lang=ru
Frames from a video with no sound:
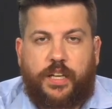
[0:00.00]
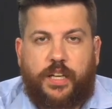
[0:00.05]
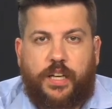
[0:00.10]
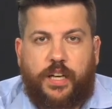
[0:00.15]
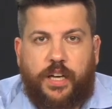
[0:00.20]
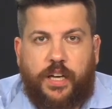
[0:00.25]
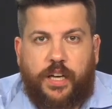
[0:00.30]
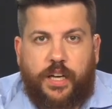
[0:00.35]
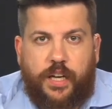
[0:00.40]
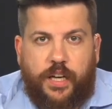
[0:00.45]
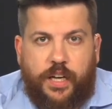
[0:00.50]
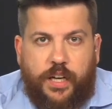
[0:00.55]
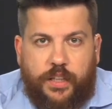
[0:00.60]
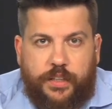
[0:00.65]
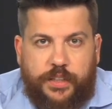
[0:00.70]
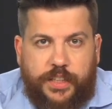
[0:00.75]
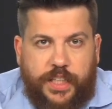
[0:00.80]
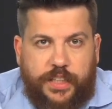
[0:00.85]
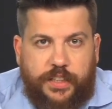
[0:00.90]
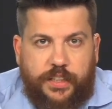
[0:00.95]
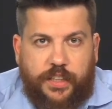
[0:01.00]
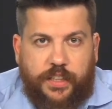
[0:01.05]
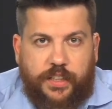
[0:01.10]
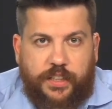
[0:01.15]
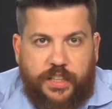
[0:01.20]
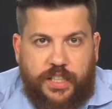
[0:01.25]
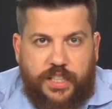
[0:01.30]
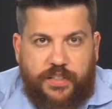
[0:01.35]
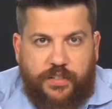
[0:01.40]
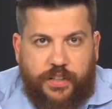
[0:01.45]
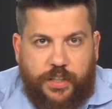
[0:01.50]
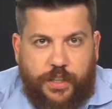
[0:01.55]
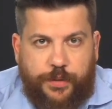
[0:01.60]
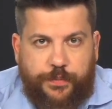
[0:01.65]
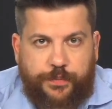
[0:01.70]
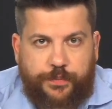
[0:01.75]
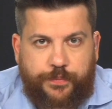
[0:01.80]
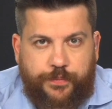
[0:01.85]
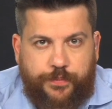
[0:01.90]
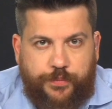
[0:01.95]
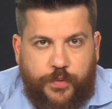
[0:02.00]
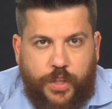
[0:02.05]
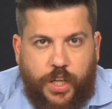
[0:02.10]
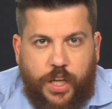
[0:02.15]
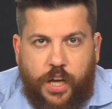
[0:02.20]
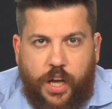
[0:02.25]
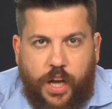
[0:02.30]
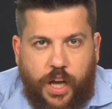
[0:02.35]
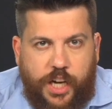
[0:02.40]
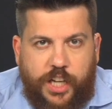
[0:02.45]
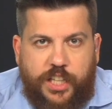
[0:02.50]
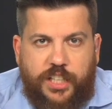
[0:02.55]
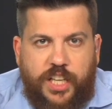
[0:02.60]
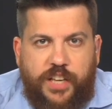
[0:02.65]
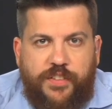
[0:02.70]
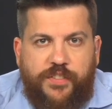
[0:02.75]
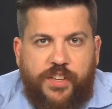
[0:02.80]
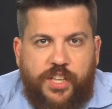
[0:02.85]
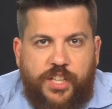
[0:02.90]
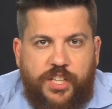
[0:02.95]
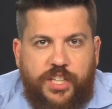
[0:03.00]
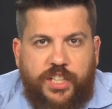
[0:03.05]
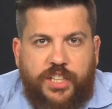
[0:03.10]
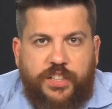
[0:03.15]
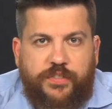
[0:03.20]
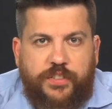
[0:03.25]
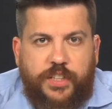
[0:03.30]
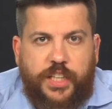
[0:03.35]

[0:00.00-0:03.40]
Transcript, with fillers: а, данное голосование. Алексей Венедиктов